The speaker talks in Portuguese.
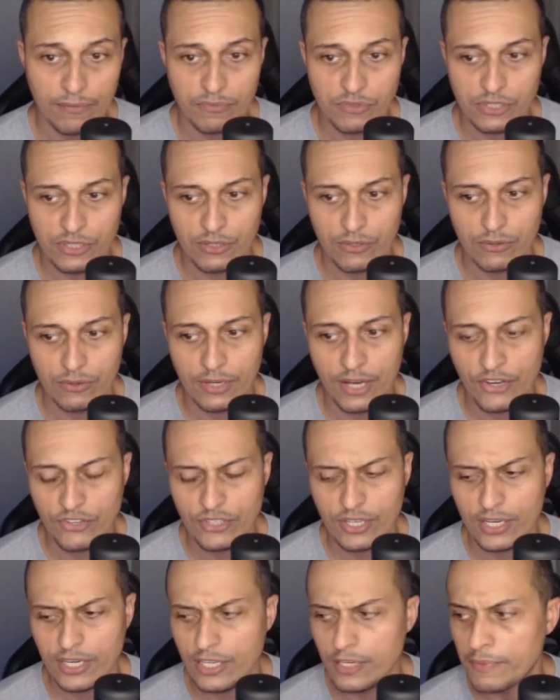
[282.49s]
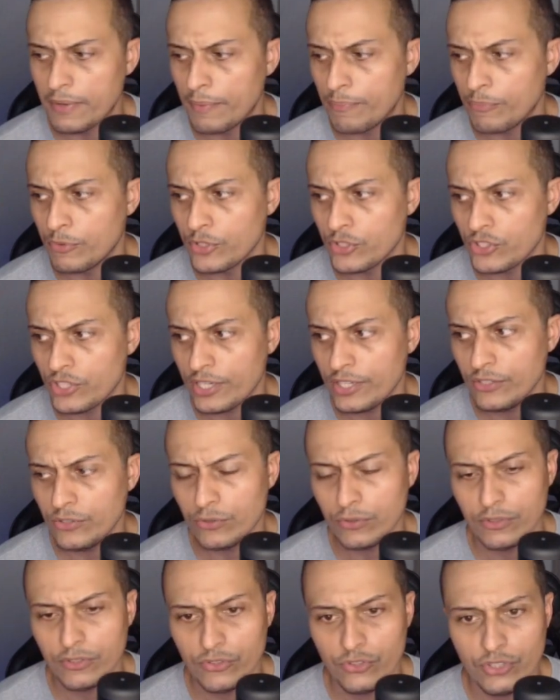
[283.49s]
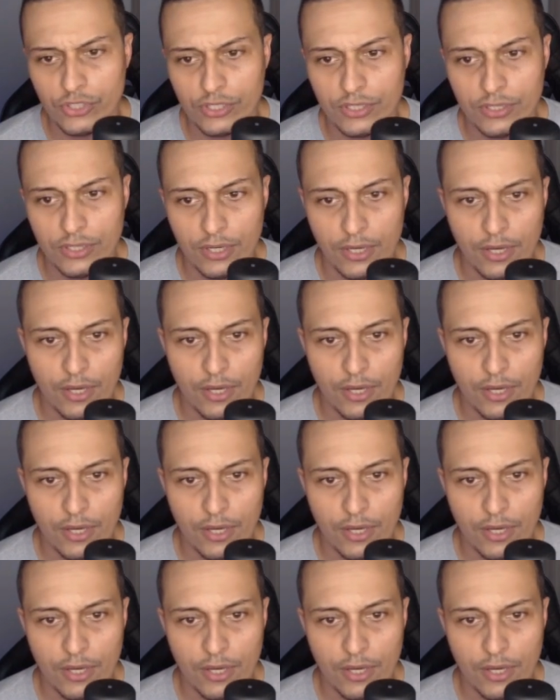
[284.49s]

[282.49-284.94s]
Você gastaria numa ponte aí em torno de